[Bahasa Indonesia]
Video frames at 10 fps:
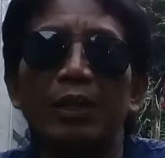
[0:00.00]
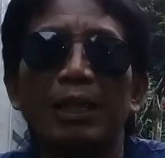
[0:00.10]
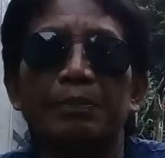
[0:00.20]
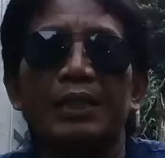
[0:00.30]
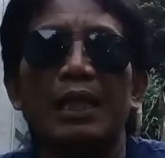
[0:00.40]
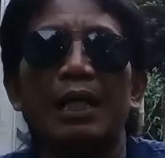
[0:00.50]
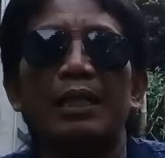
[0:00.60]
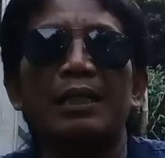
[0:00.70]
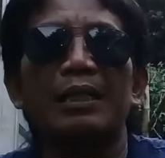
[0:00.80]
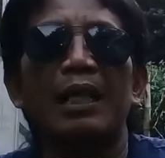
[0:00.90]
mirip
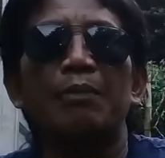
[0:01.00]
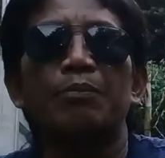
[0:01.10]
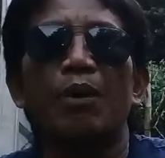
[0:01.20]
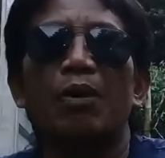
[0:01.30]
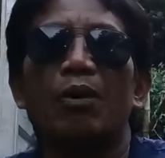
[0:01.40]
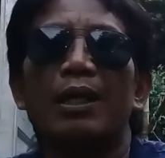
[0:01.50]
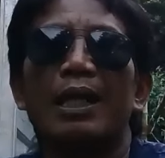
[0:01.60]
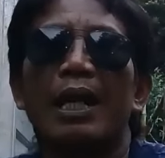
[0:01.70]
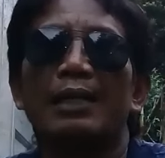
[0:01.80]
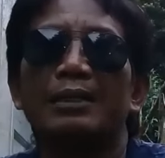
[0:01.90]
sekali dengan
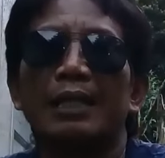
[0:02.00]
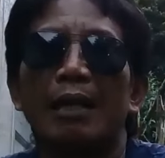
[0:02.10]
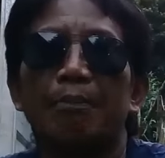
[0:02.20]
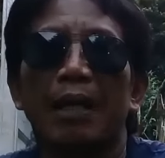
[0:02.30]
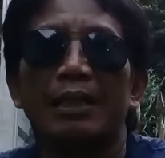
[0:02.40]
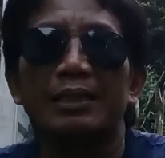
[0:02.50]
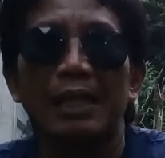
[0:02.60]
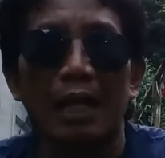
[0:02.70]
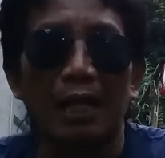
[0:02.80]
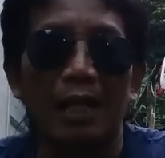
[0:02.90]
pohon kacang
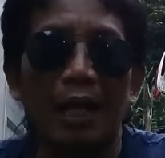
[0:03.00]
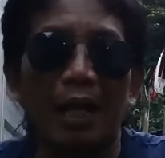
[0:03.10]
panjang.